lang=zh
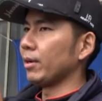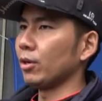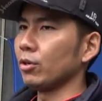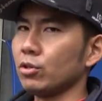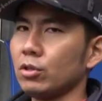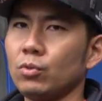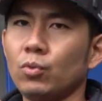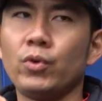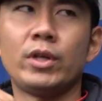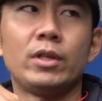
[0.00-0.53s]
边叫
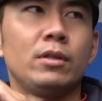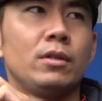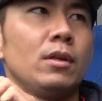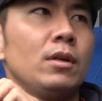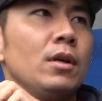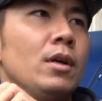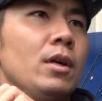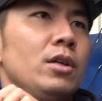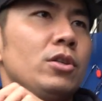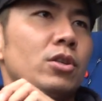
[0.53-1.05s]
swim，
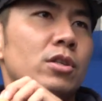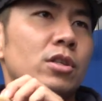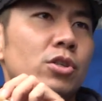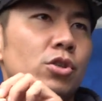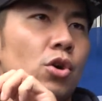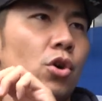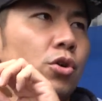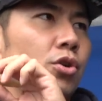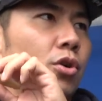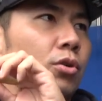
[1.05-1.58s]
就是
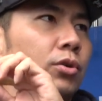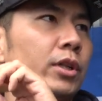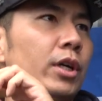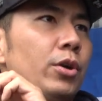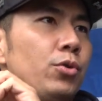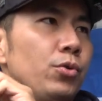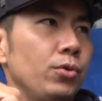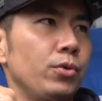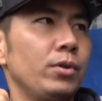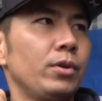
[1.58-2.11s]
游泳
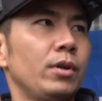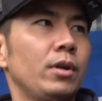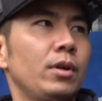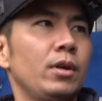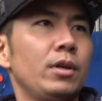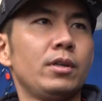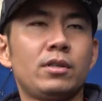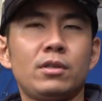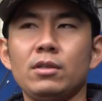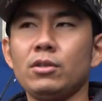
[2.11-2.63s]
的鱼，
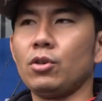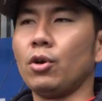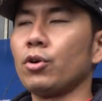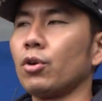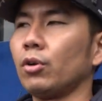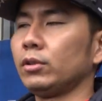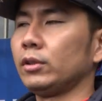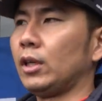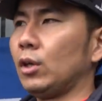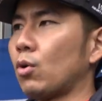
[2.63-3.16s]
游
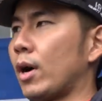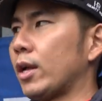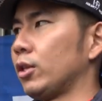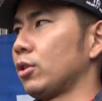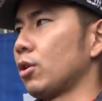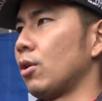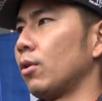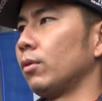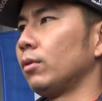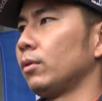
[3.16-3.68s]
泳的卵
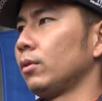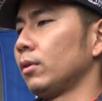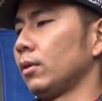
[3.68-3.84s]
虫，